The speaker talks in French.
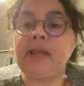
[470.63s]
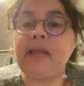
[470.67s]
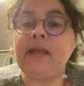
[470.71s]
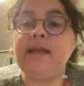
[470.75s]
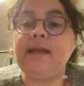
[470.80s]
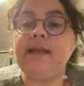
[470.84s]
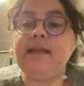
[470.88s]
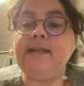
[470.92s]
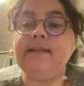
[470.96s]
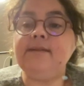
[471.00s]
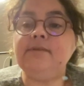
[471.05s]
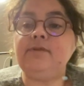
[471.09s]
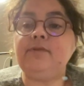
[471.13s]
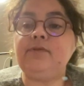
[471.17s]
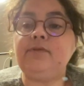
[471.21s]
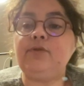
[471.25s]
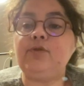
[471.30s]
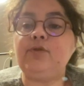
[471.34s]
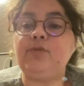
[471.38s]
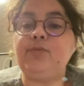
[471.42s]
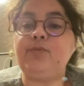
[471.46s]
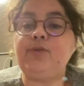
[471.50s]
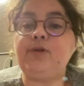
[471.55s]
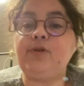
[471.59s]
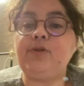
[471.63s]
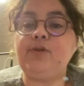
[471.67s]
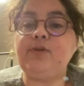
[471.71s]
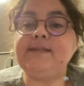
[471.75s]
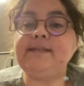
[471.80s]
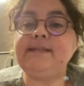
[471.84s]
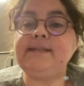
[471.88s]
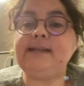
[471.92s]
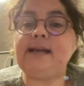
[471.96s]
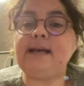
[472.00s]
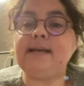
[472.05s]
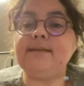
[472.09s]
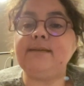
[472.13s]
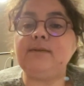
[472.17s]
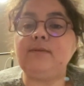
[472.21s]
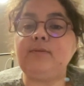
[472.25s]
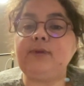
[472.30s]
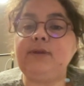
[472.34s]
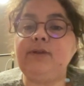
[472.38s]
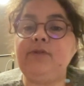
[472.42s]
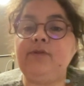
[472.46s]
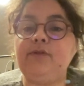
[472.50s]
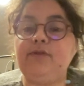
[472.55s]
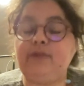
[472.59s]
Les enfants de Piotr s'étaient rassemblés
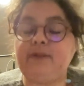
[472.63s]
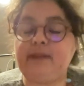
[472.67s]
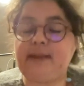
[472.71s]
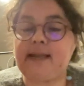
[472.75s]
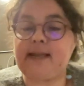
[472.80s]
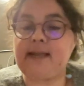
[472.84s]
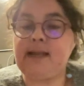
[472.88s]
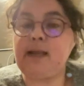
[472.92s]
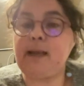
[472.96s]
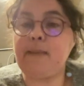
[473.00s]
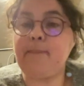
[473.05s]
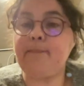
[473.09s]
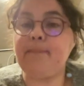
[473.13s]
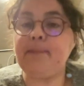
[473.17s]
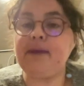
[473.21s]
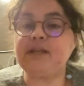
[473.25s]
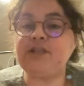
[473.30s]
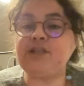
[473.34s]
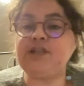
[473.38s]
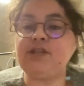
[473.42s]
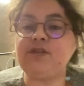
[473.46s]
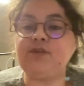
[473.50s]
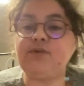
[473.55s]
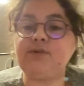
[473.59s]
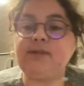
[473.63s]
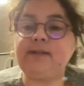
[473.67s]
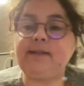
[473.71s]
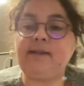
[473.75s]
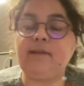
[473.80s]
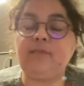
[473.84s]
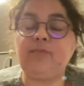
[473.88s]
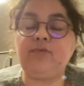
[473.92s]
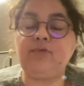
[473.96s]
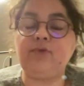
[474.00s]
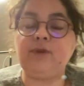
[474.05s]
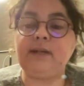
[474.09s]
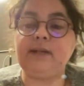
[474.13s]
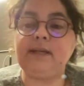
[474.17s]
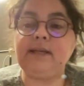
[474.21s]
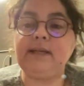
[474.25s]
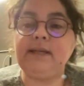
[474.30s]
devant elle, perchés sur des tabourets.